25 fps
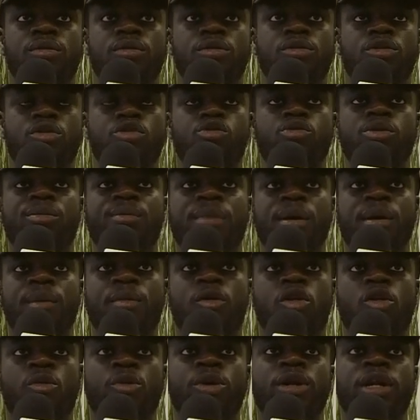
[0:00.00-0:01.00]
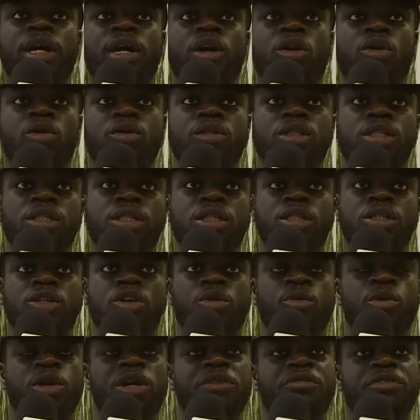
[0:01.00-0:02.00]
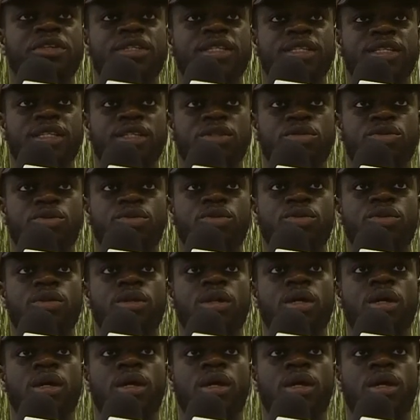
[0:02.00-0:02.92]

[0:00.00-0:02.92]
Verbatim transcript: de lui-même, comment il a grandi, comment il a fait ses études,